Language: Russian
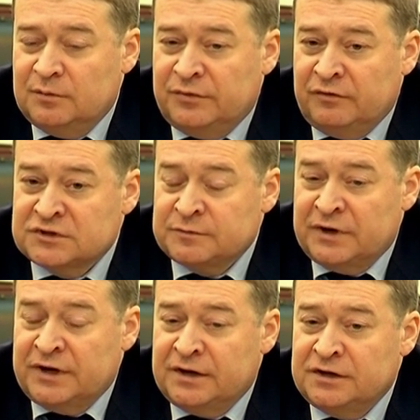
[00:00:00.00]

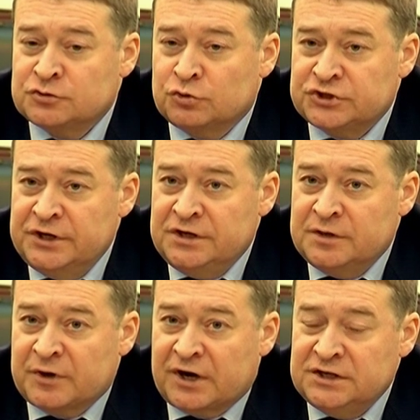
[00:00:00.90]
Превозмогая искушения,
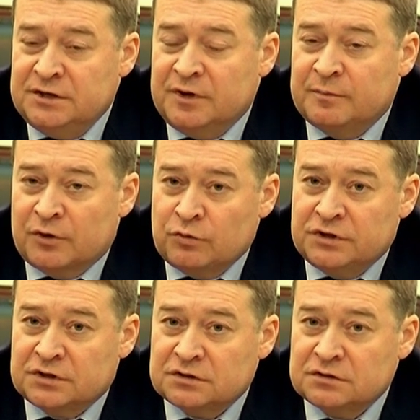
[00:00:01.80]
непроходимые
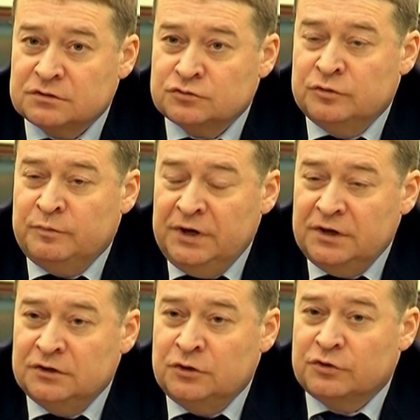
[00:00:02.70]
пороги, судьбы,
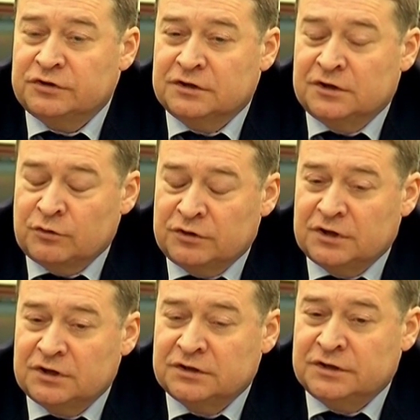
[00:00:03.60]
нелегкие
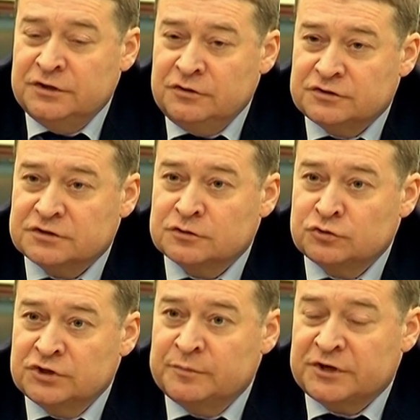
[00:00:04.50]
дороги, надеюсь заслужить